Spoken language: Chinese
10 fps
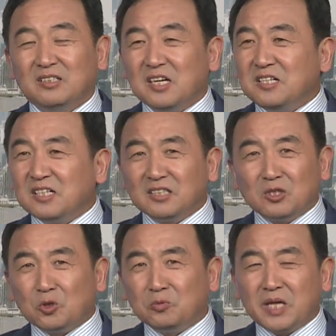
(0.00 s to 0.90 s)
真正
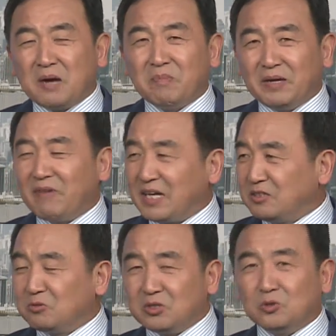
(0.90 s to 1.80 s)
的崇洋媚外
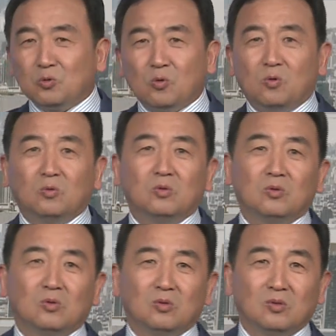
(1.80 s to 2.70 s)
就是中共，
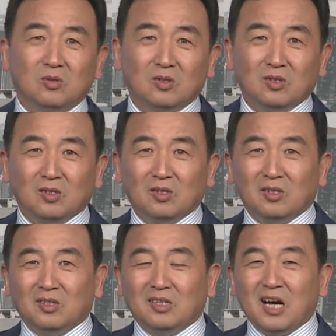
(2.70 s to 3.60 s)

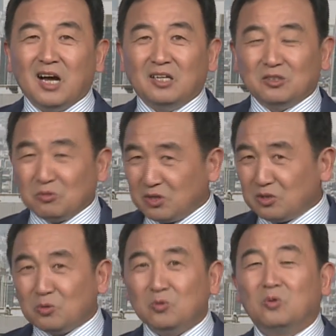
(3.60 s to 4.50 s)
啊，就
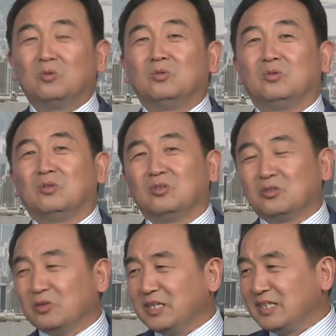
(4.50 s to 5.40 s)
是中共。
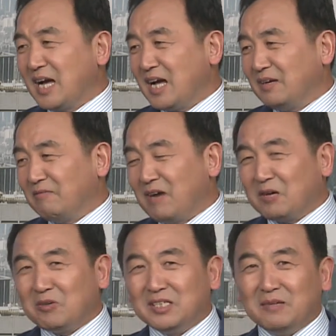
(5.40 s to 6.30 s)
所以那
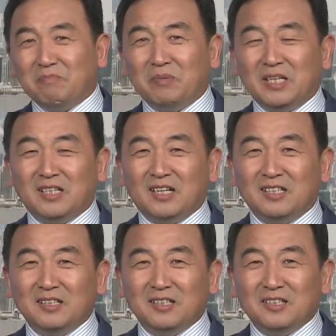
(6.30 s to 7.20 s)
外汇人民币
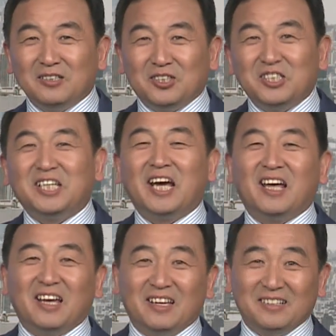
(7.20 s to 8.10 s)
呢，值
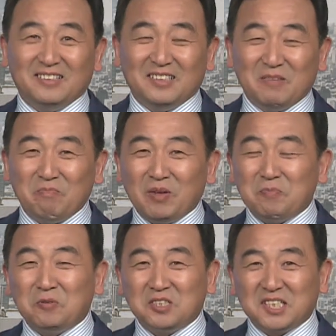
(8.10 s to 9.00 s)
钱，人民币
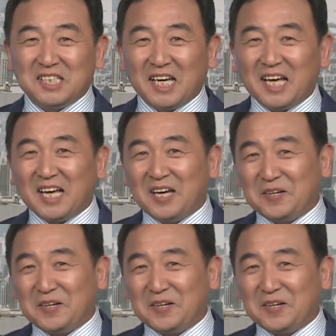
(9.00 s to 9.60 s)
不值钱，